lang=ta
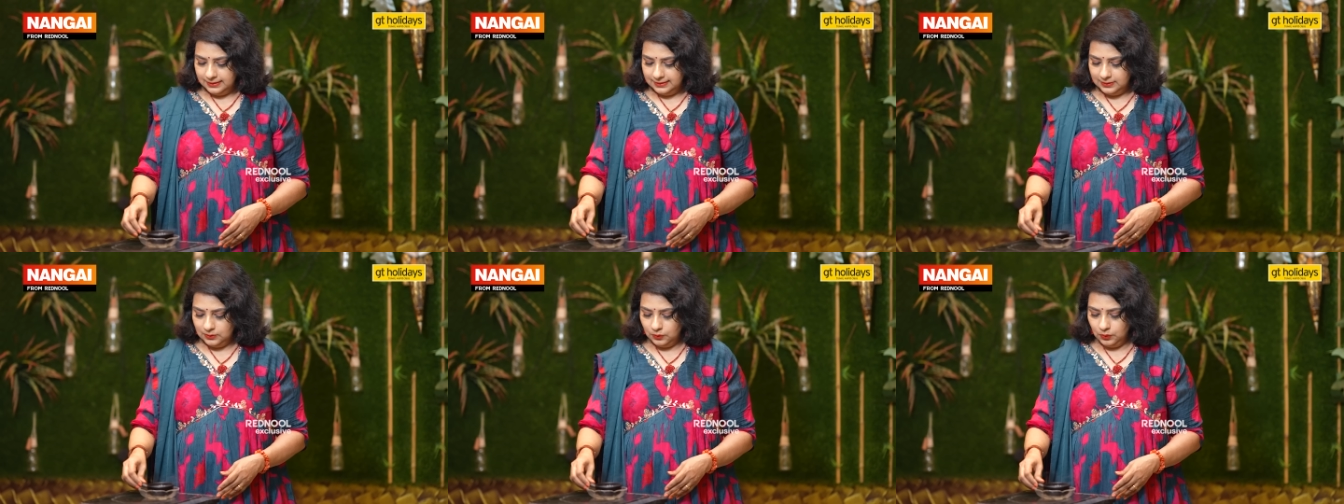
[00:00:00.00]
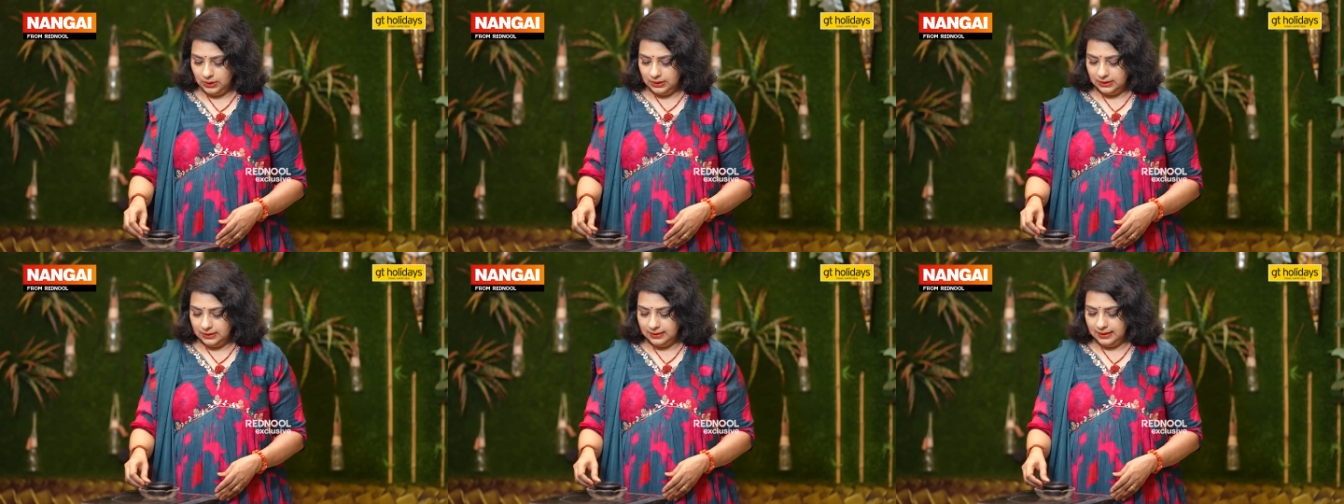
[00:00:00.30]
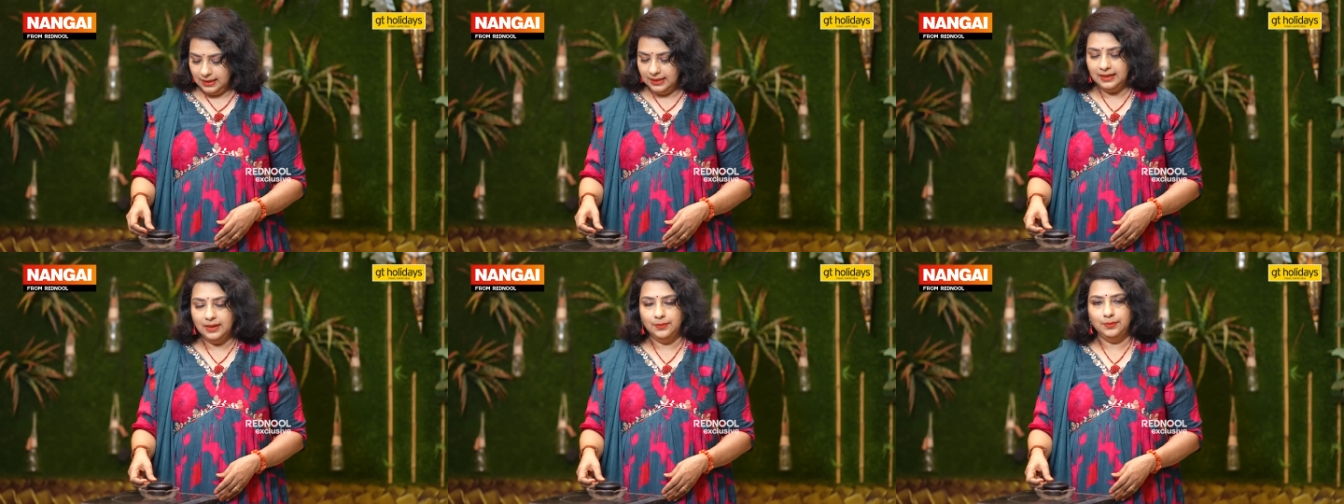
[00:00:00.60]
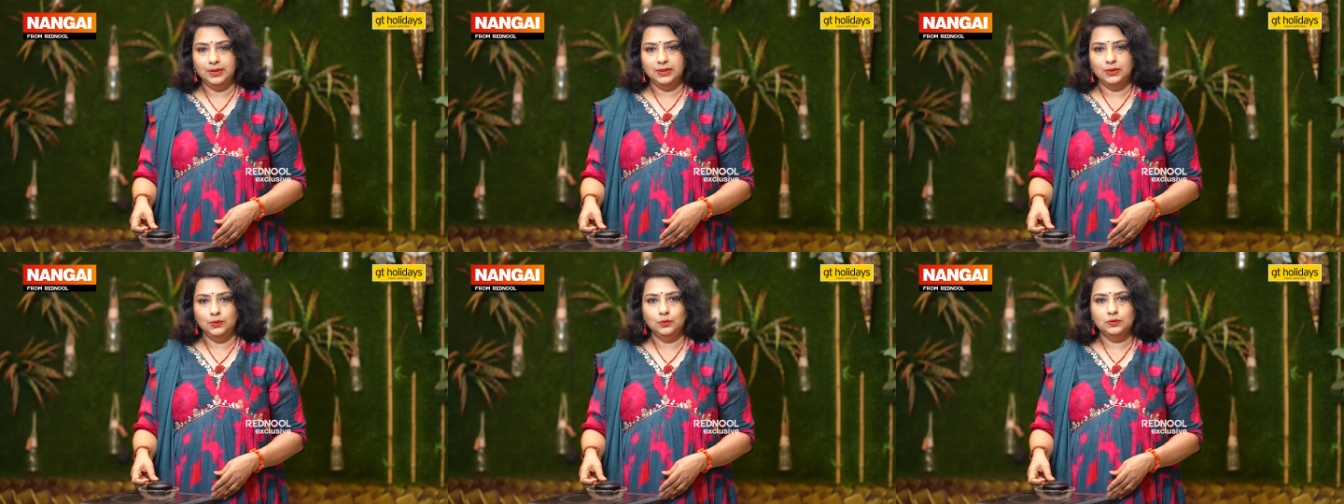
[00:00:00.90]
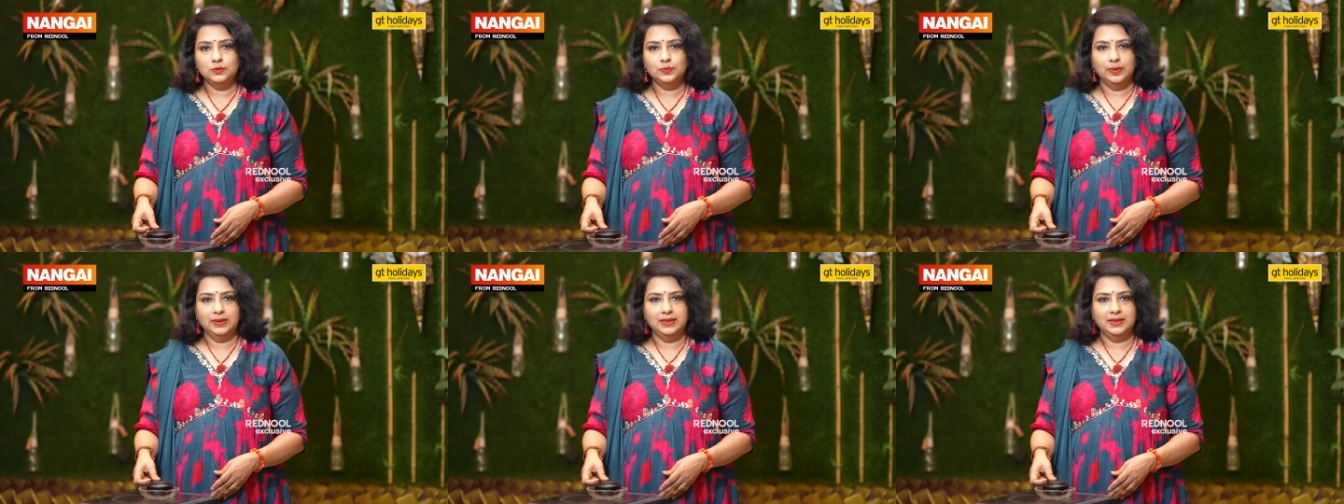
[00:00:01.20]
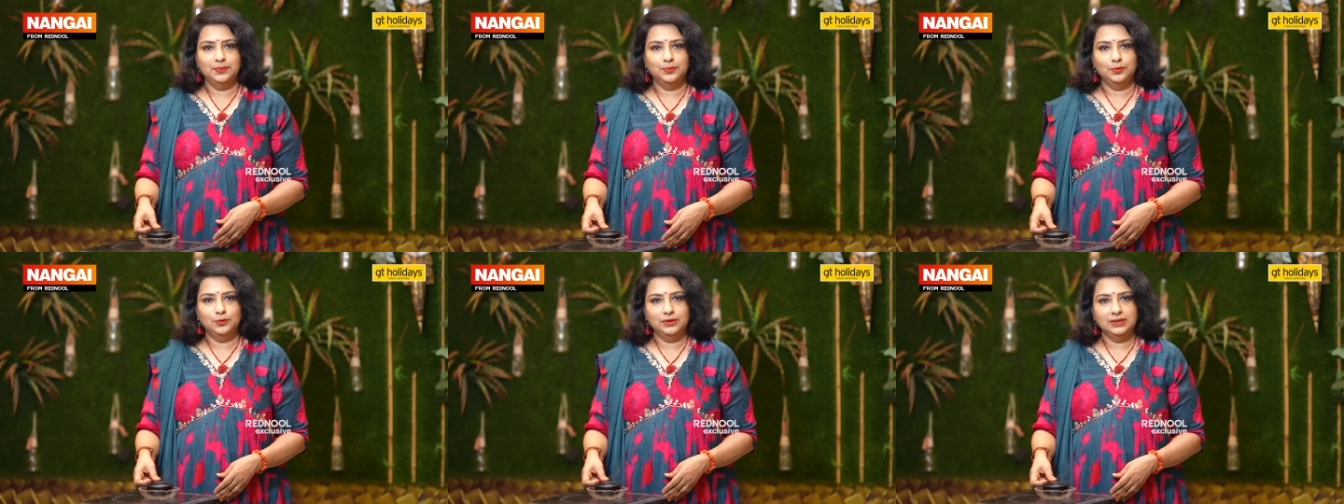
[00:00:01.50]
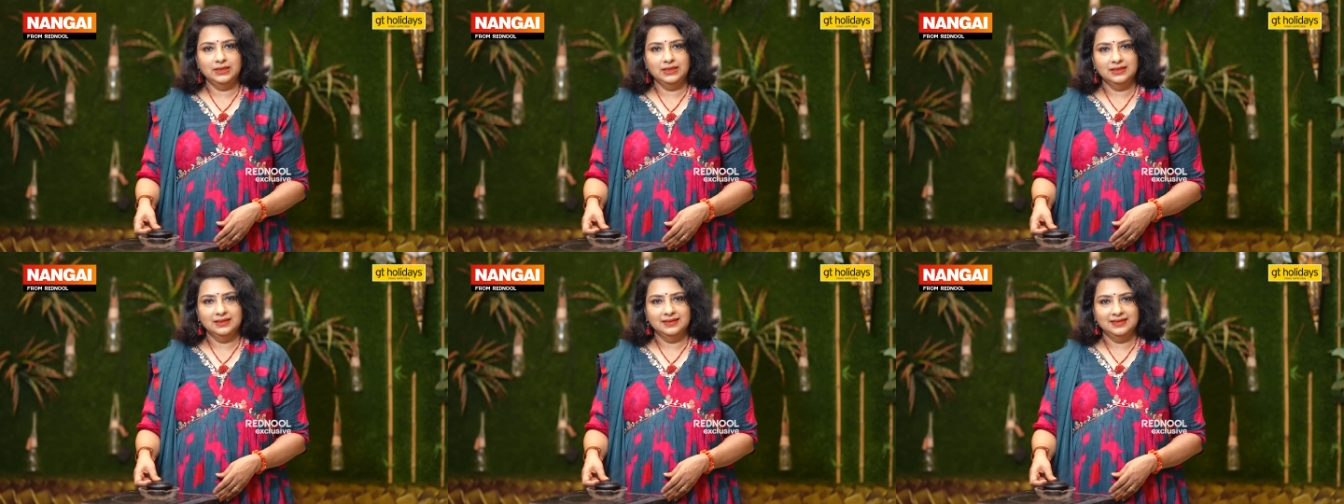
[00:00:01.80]
ஸோ இதுதான் நம்ம யூஸ் பண்ண
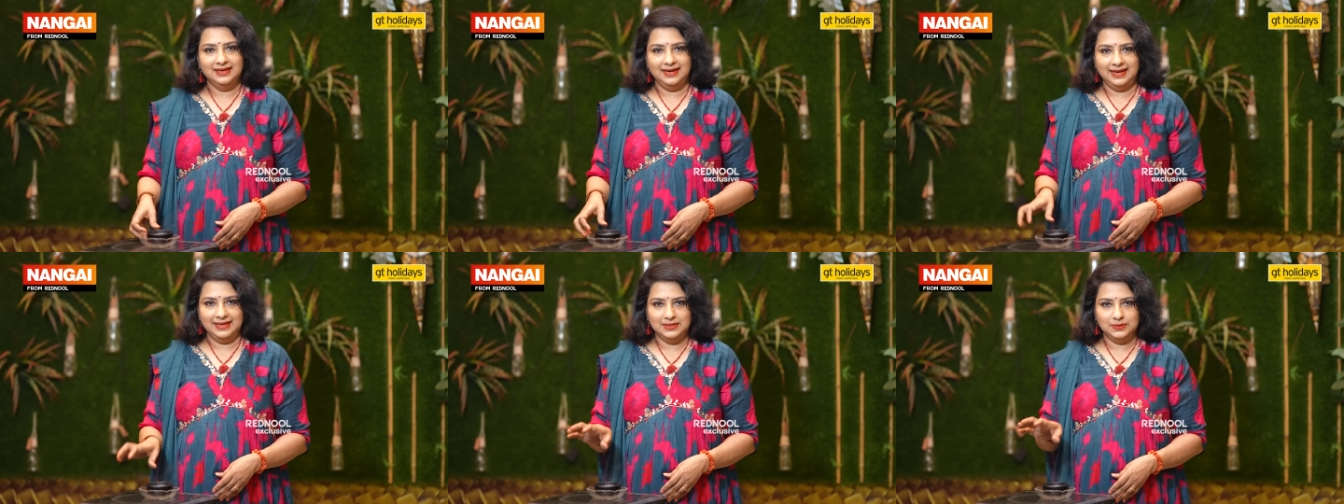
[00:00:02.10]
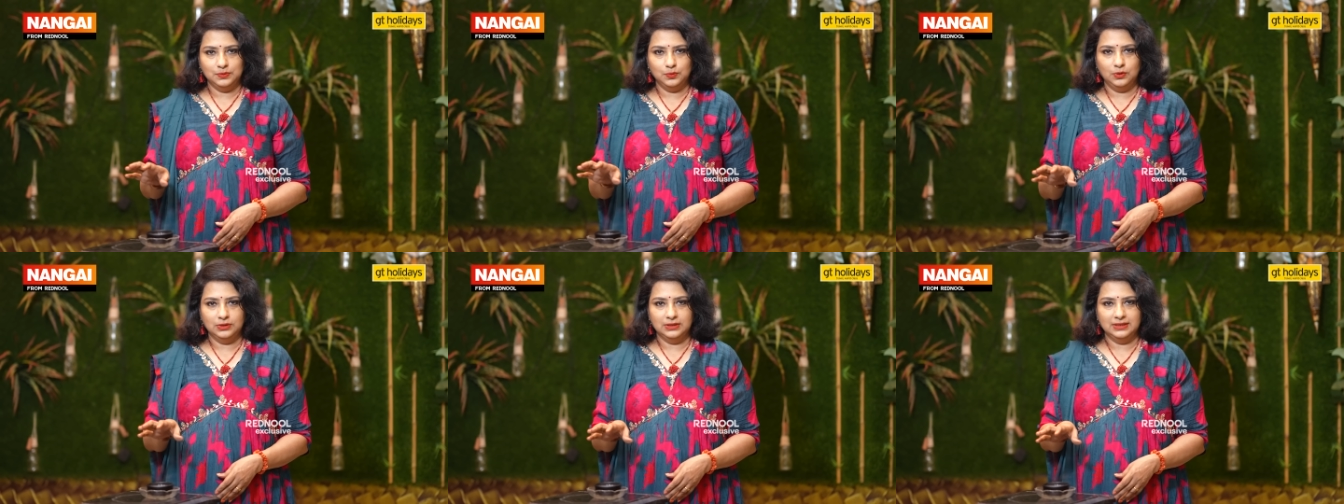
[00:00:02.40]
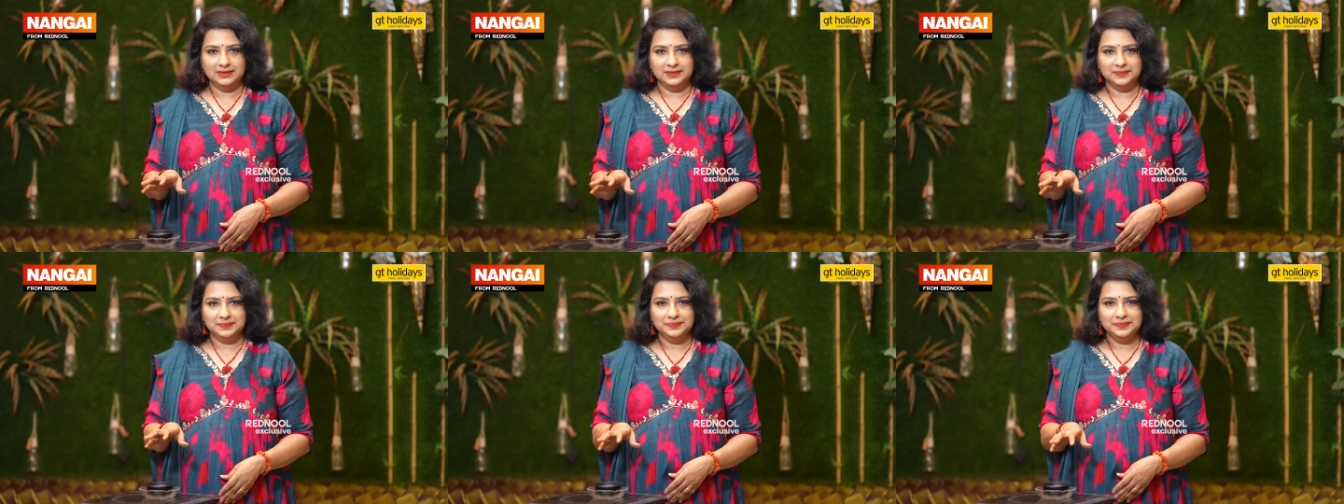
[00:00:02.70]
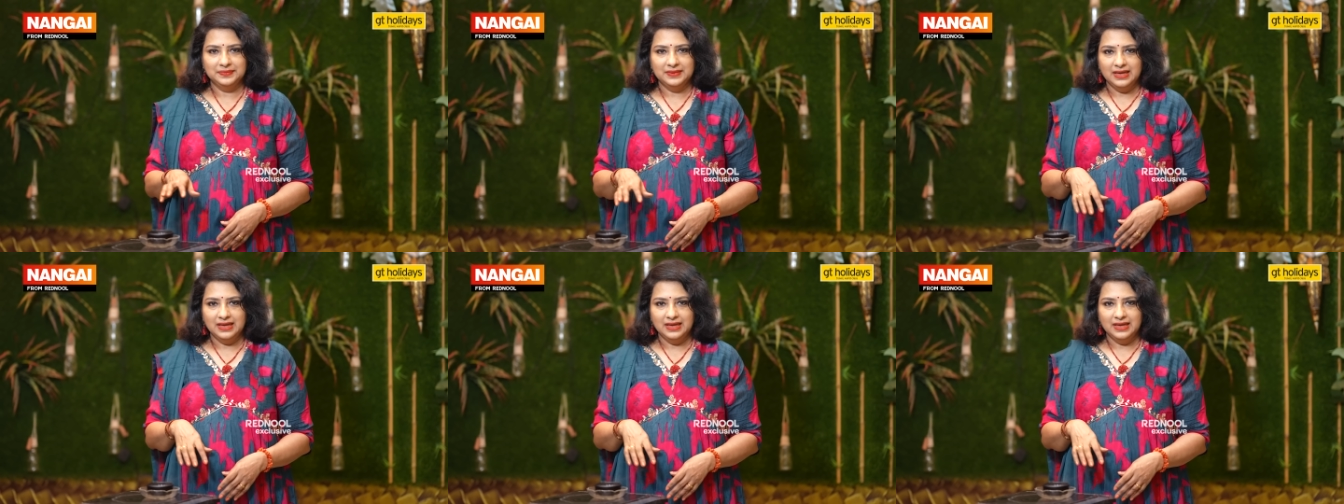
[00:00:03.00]
போகிற ரைஸ் வாட்டர்